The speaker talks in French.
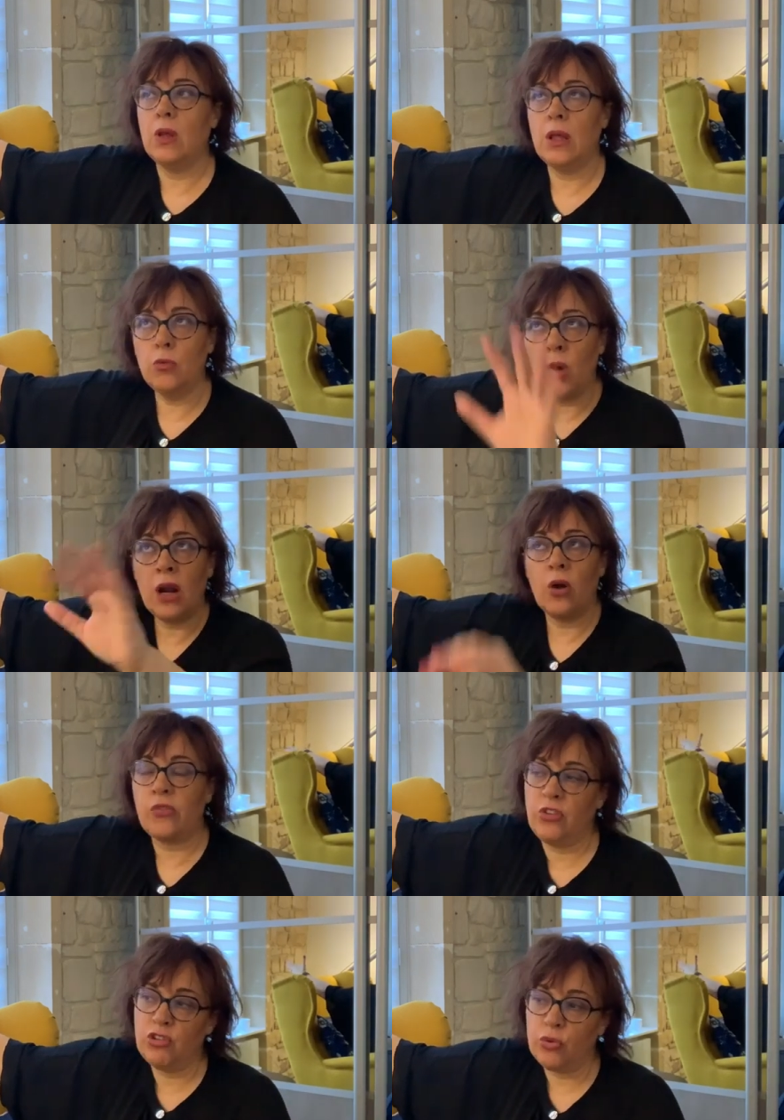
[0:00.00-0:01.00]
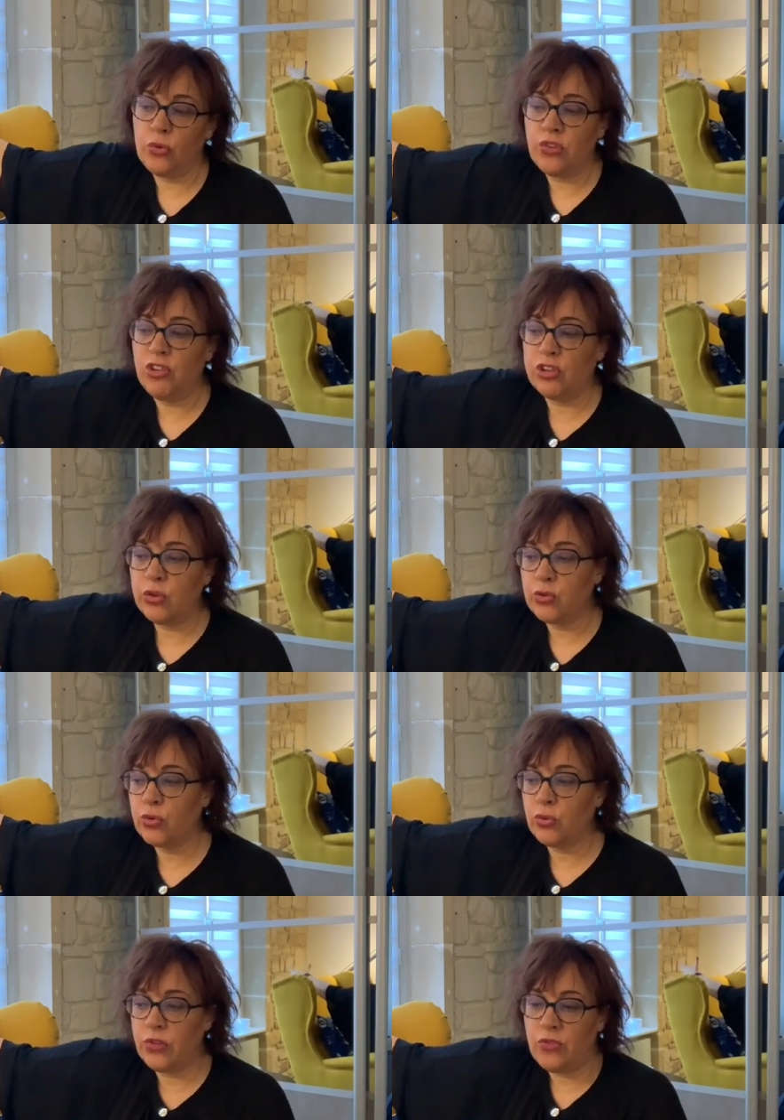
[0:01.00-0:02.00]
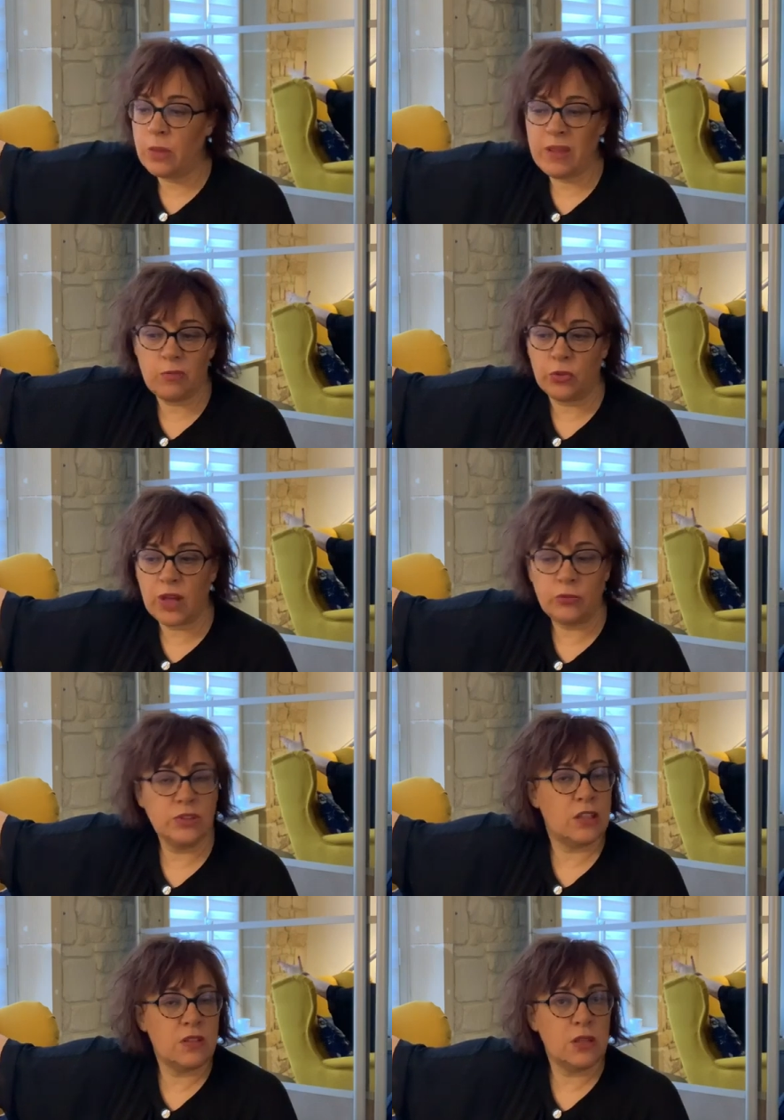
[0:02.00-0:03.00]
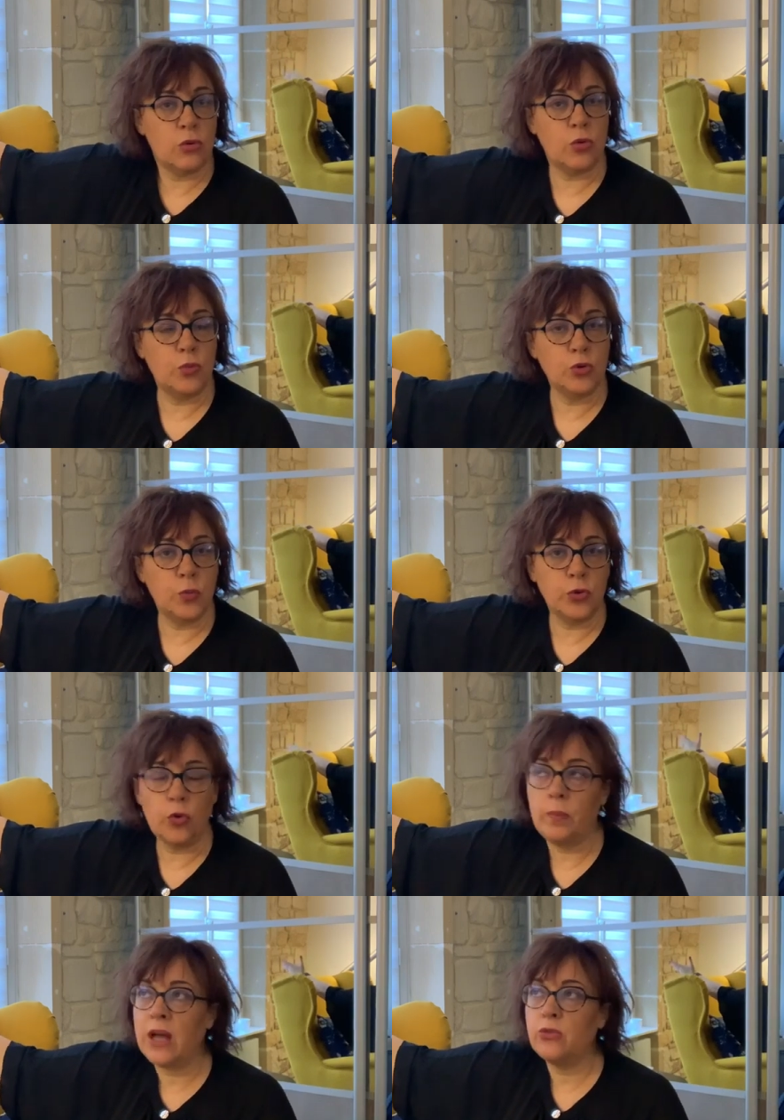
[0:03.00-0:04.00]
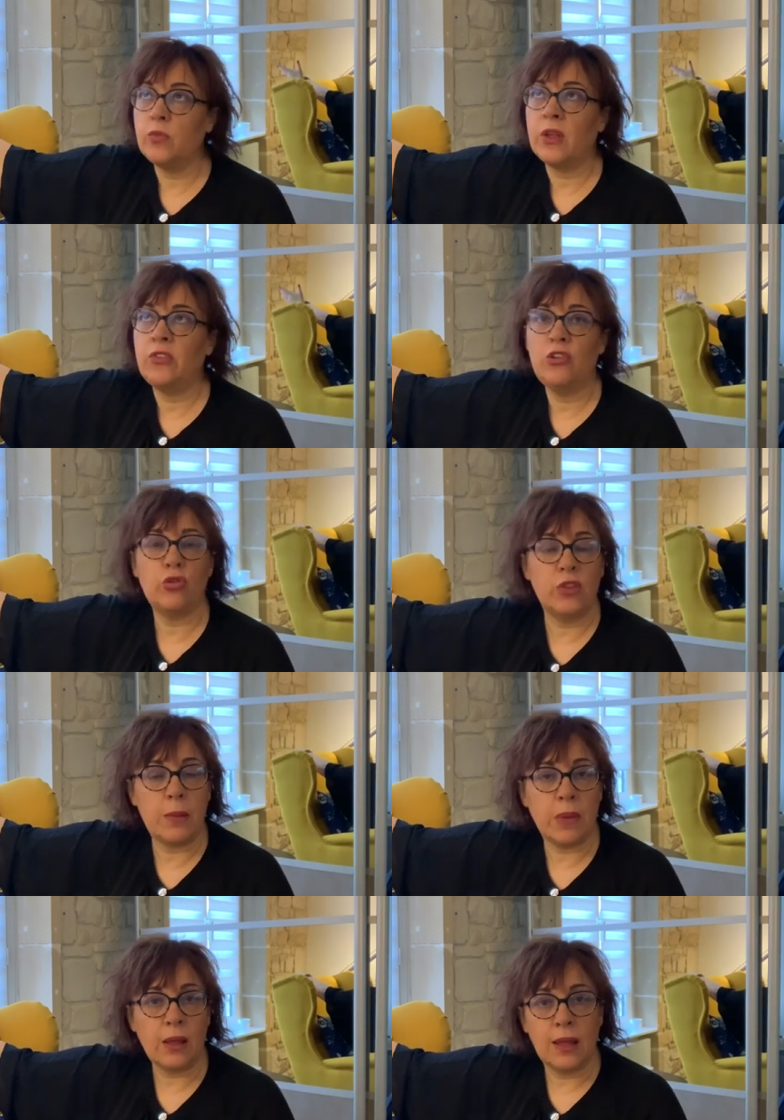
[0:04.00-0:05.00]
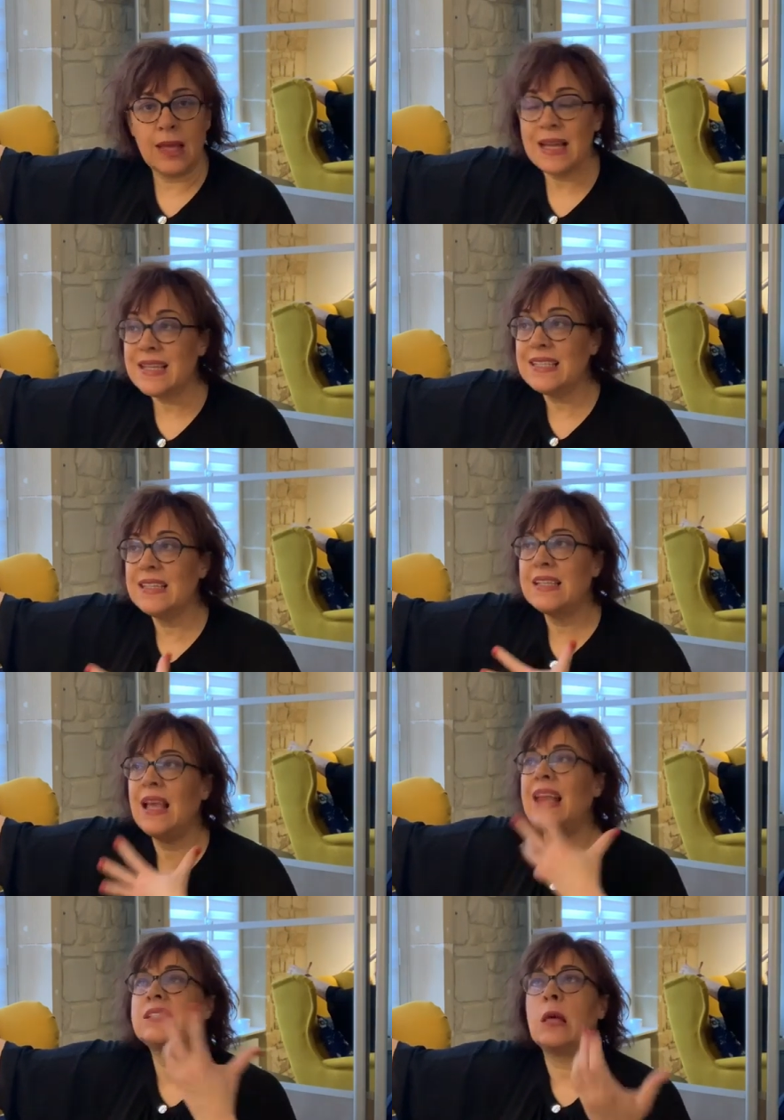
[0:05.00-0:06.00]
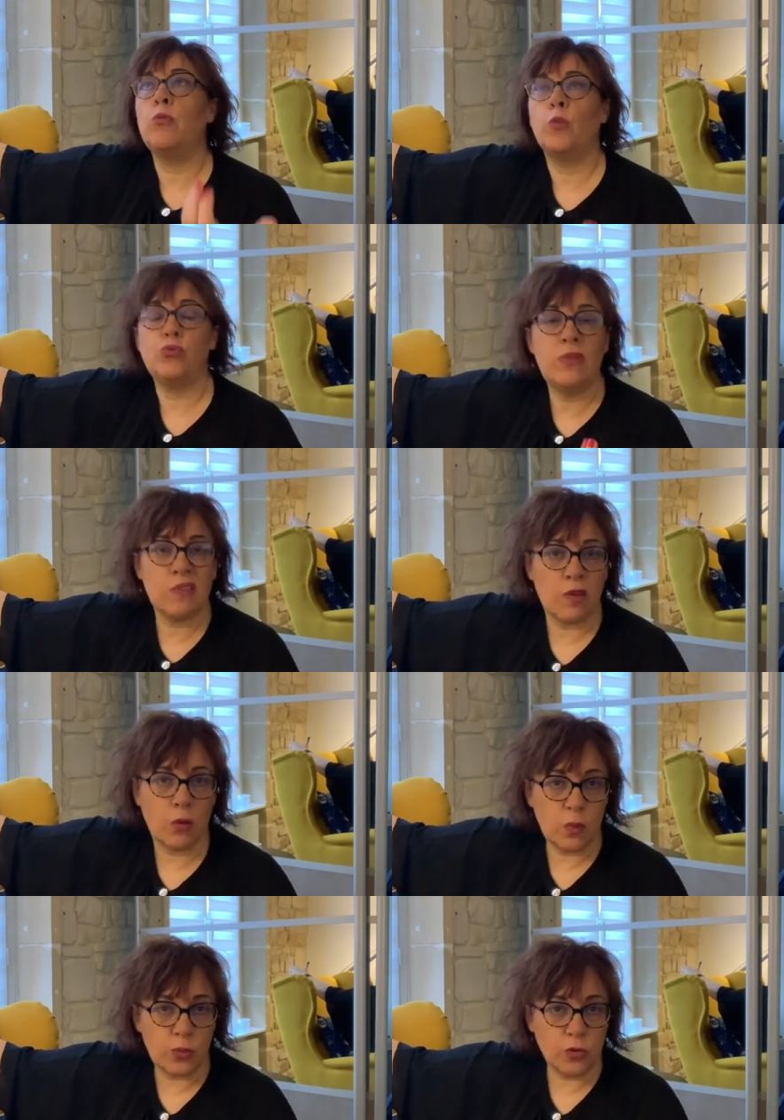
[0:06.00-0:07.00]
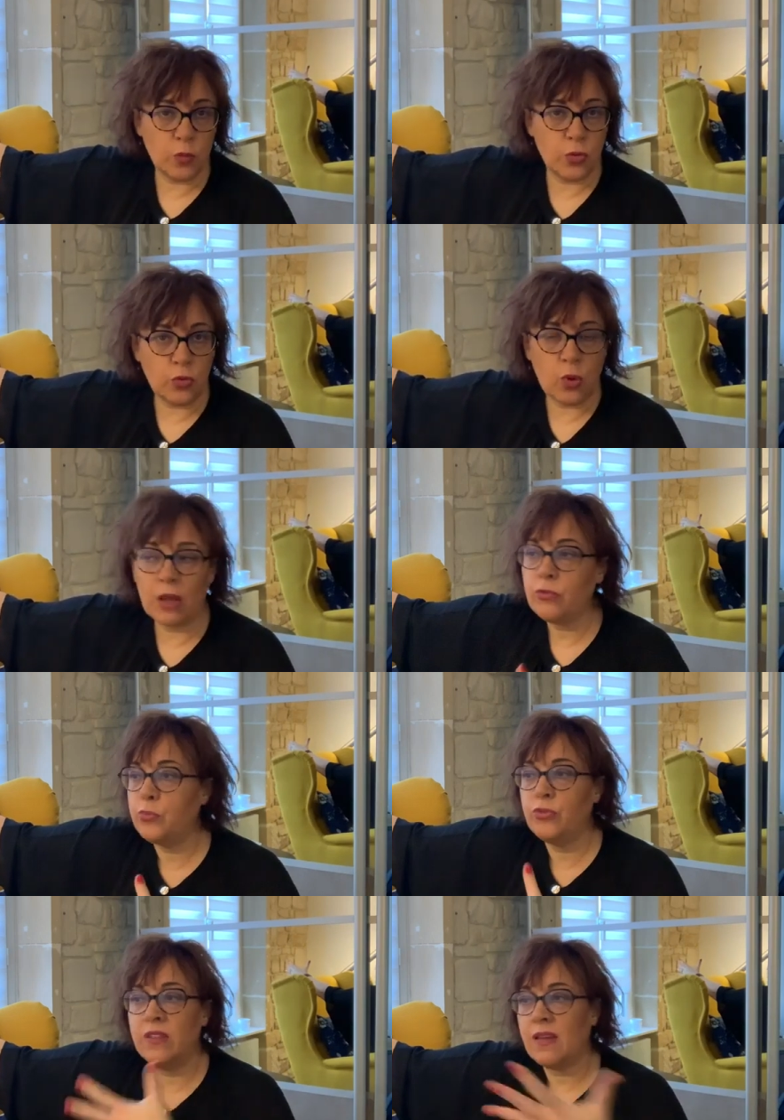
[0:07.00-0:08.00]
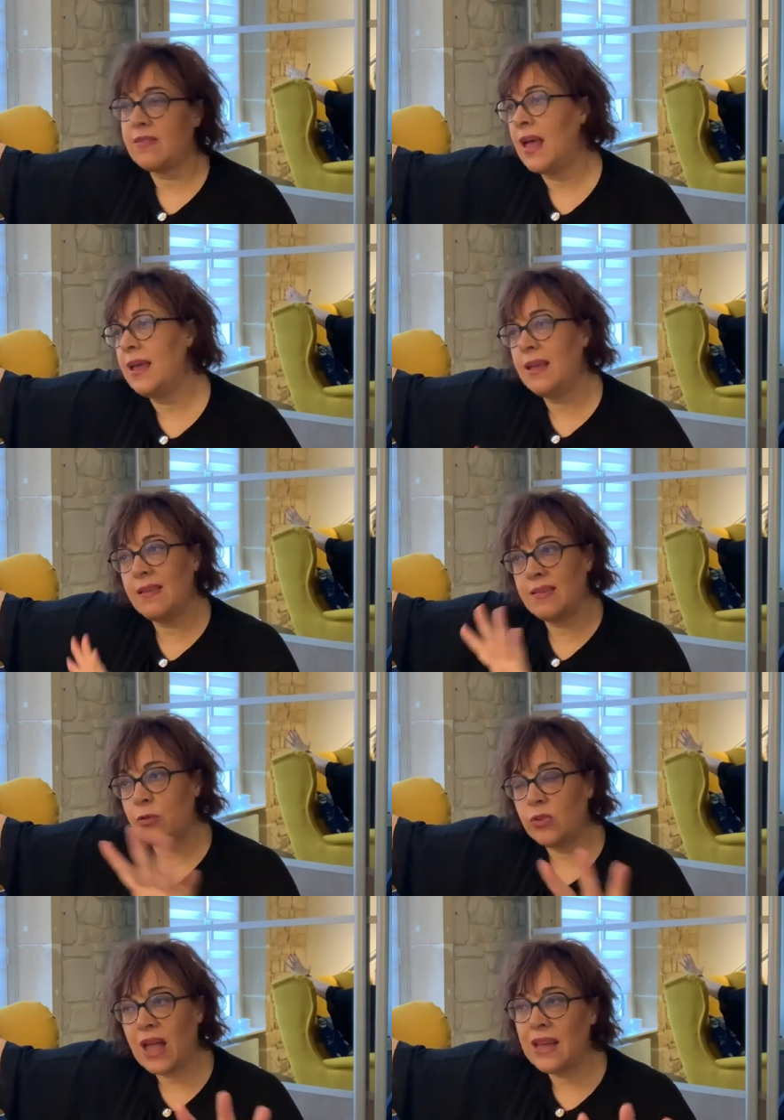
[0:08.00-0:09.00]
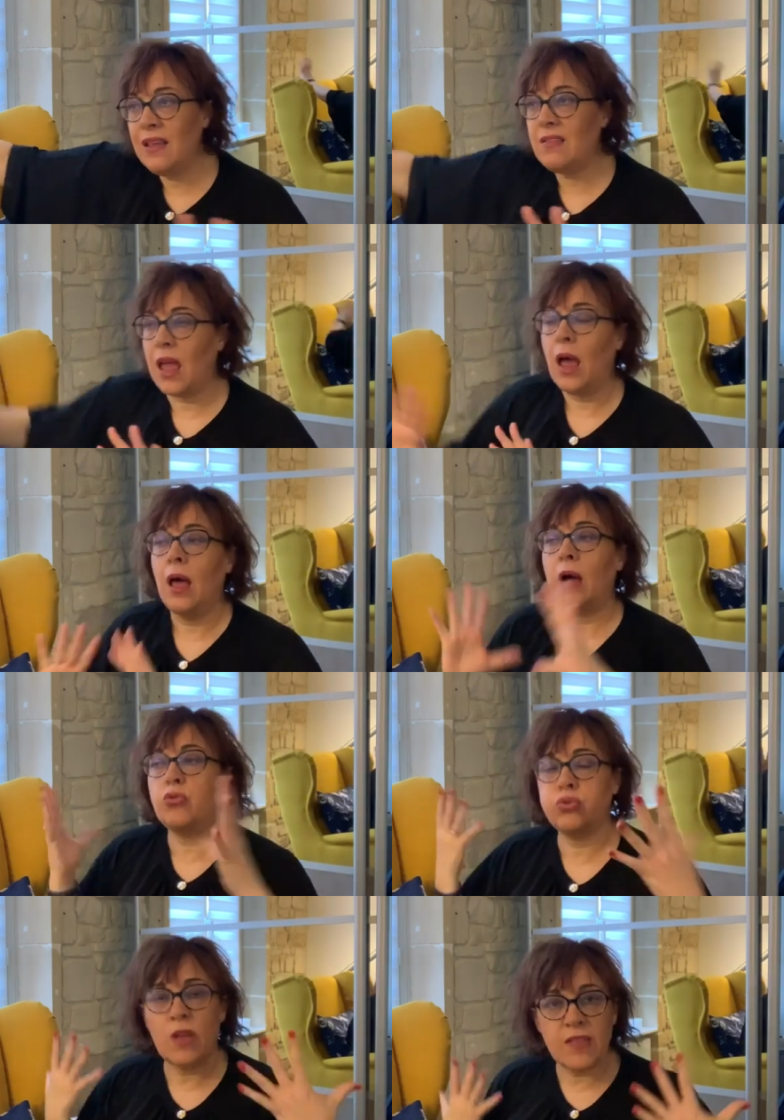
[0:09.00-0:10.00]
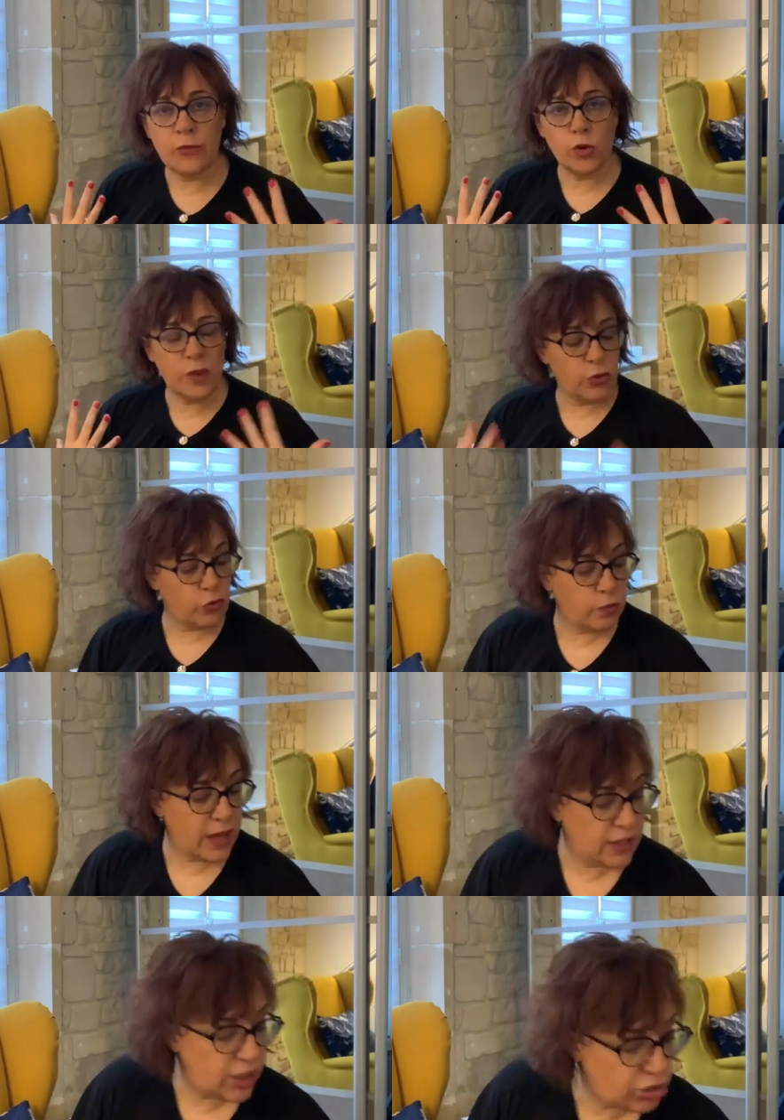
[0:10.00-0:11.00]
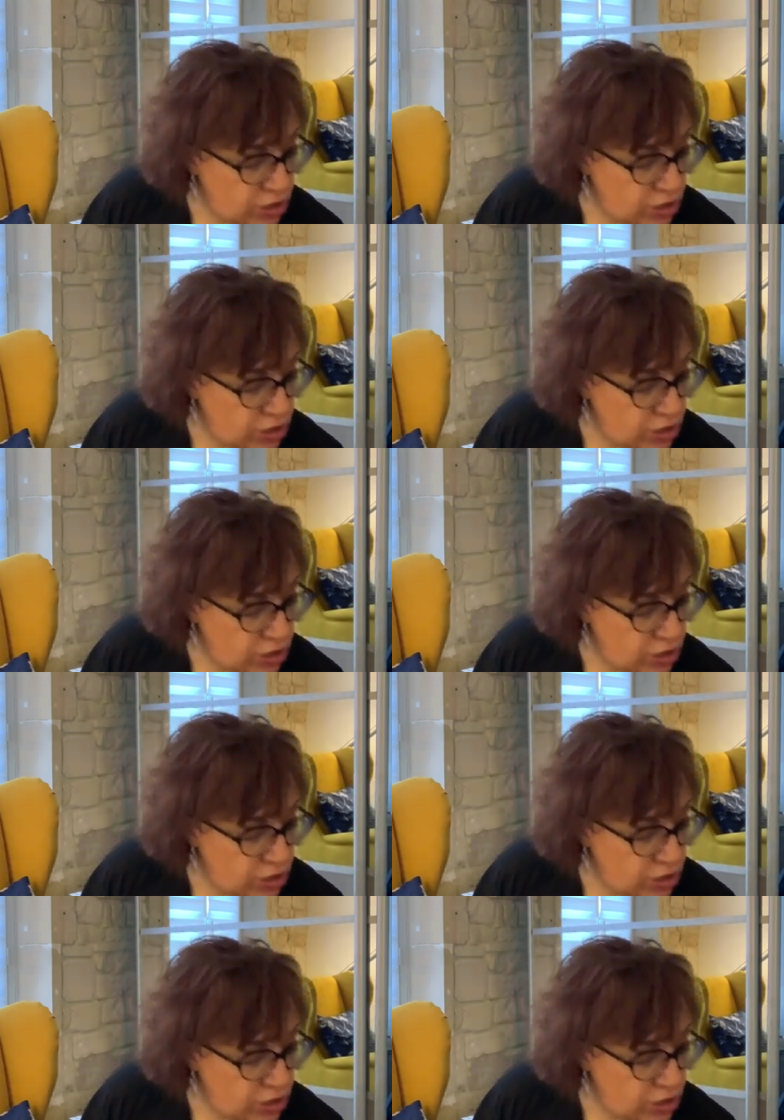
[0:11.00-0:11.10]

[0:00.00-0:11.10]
Ou alors, si, je, si, je, si vous n'avez pas ce contrat vous avez euh, Oponopono, pardon, merci, je t'aime. C'est extrêmement puissant, Oponopono. Hein. Vous pouvez dire ça et ça neutralise et, ça vous remet dans une belle énergie